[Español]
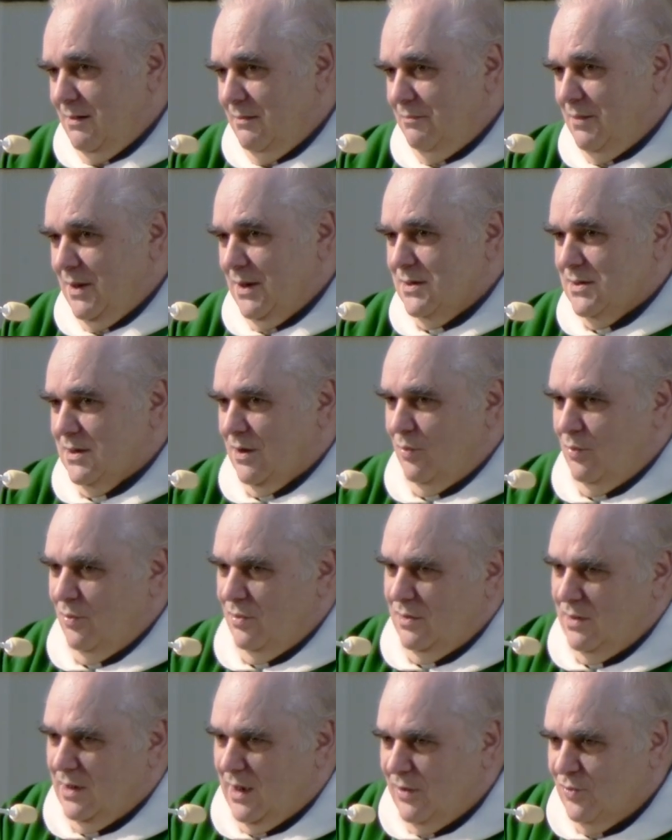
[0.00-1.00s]
piensa,
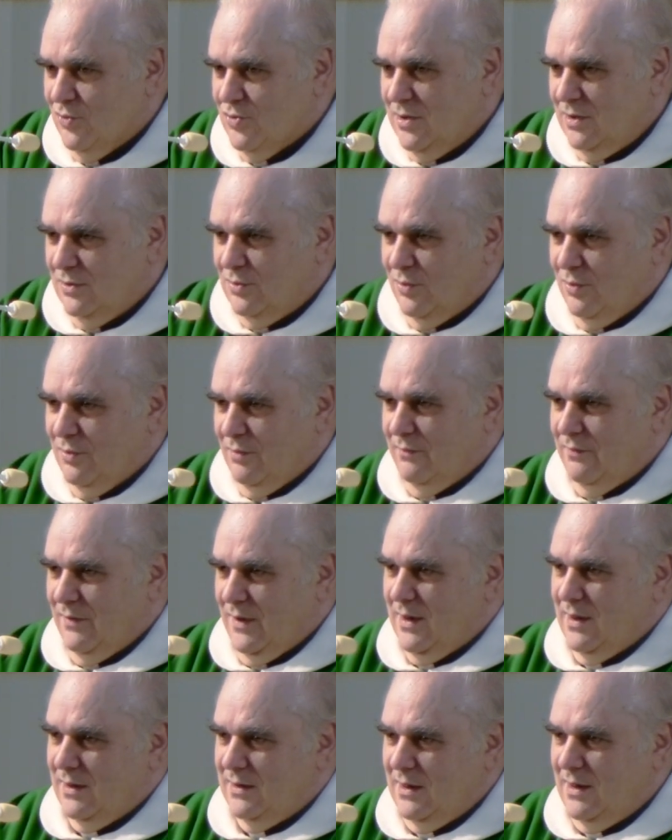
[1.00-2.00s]
uy, ya lo sé todo,
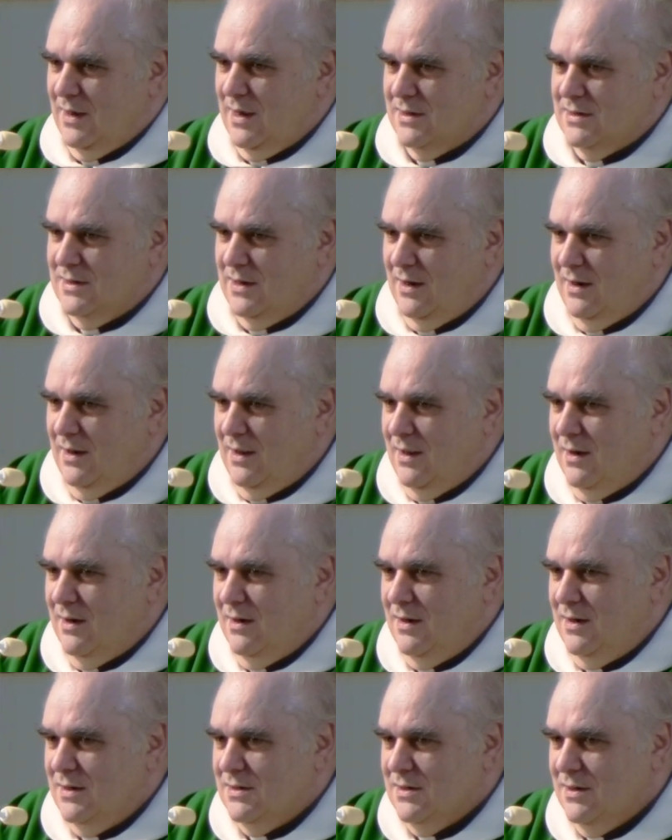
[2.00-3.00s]
fíjate, ya sé leer
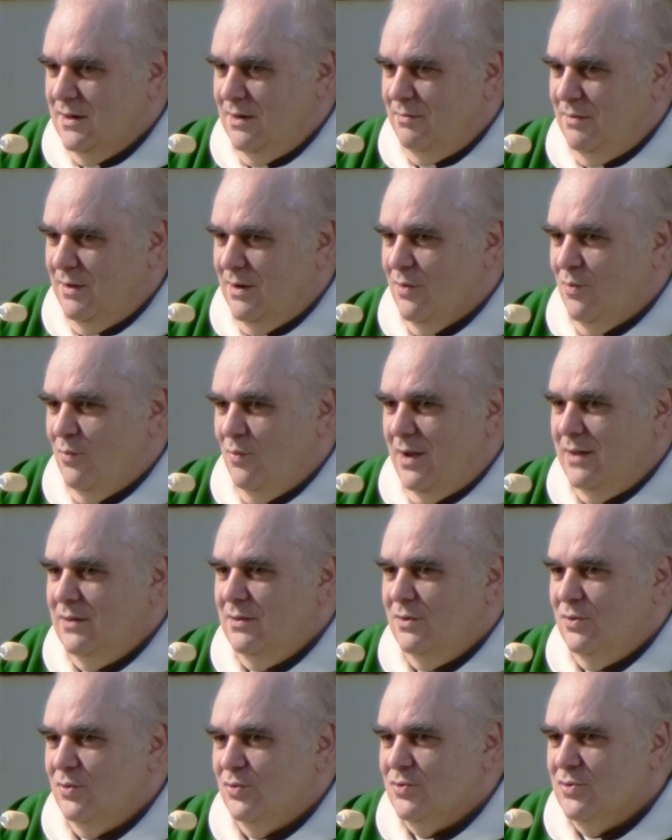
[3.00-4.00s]
y escribir,
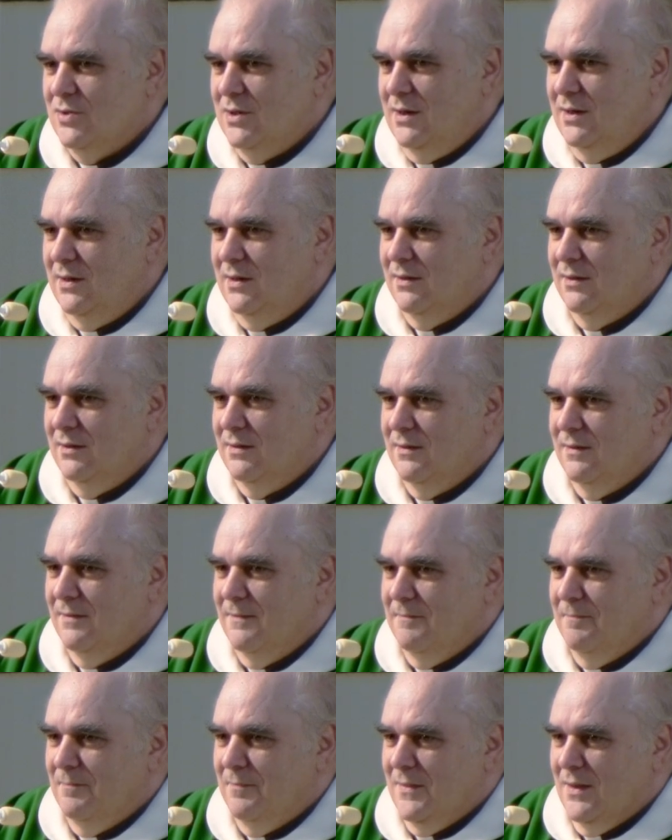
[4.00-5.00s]
cuánto sé,
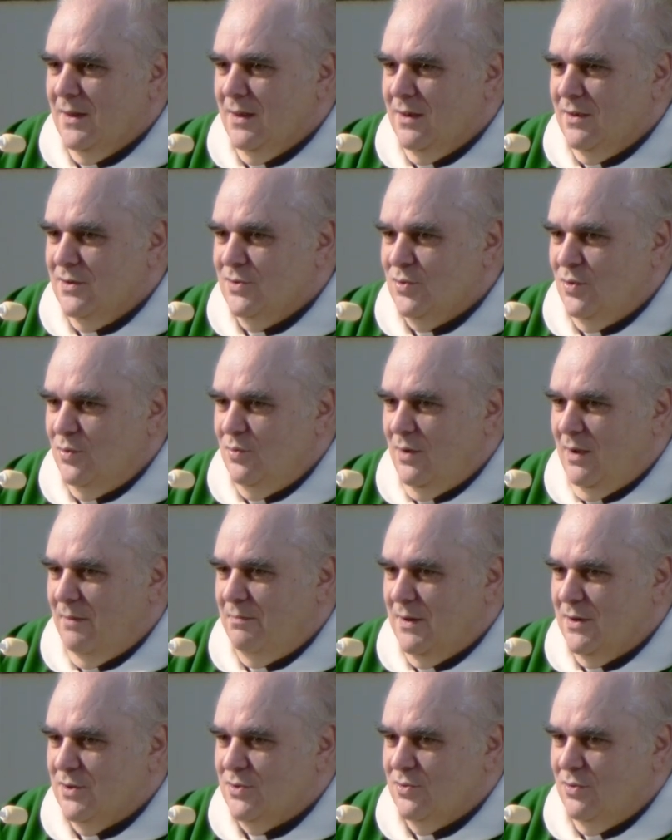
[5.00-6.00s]
soy una
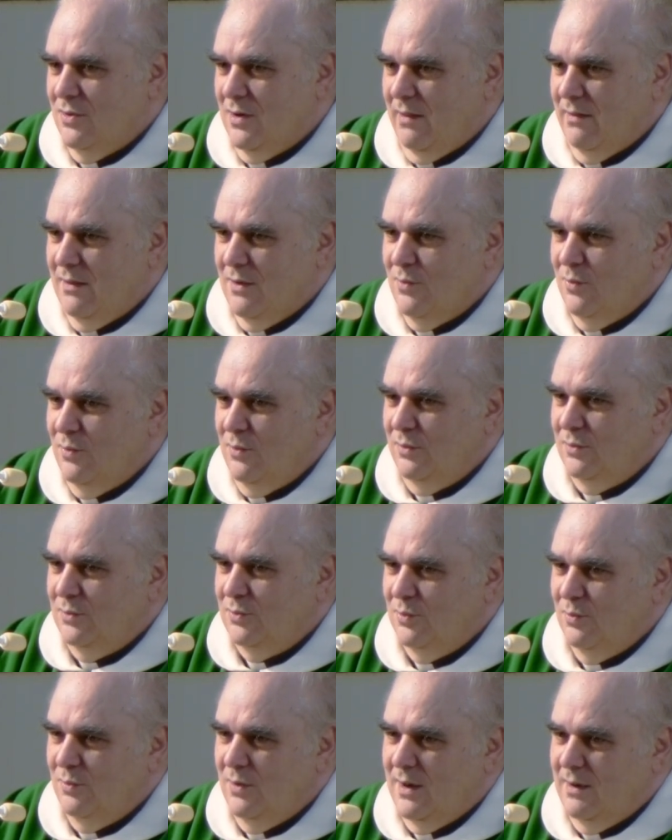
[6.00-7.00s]
persona de
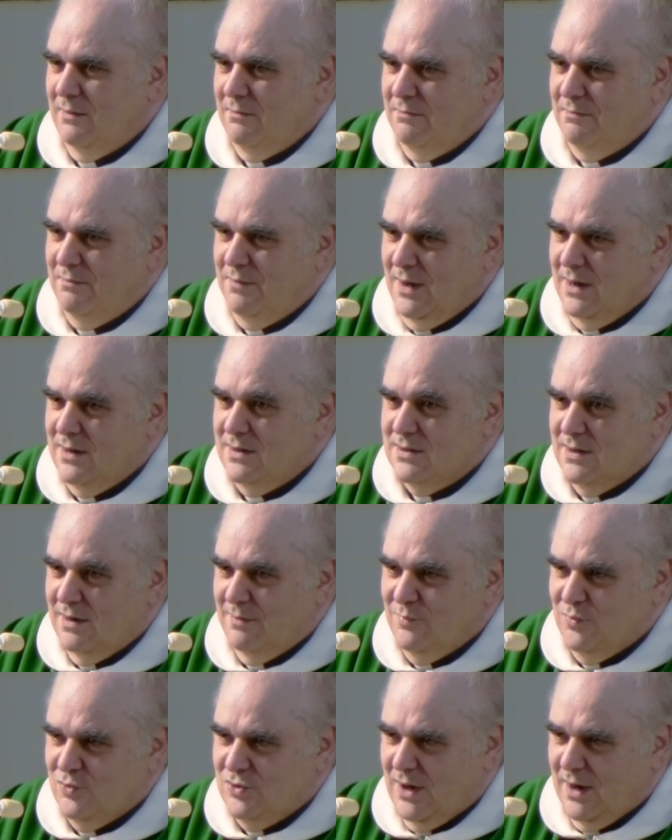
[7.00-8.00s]
cultura, piensa
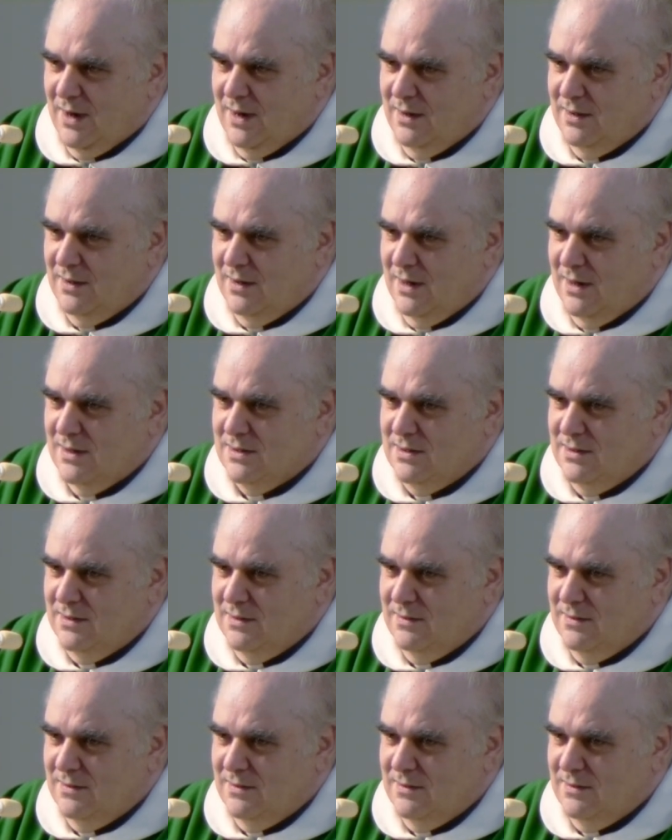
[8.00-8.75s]
mucha gente así.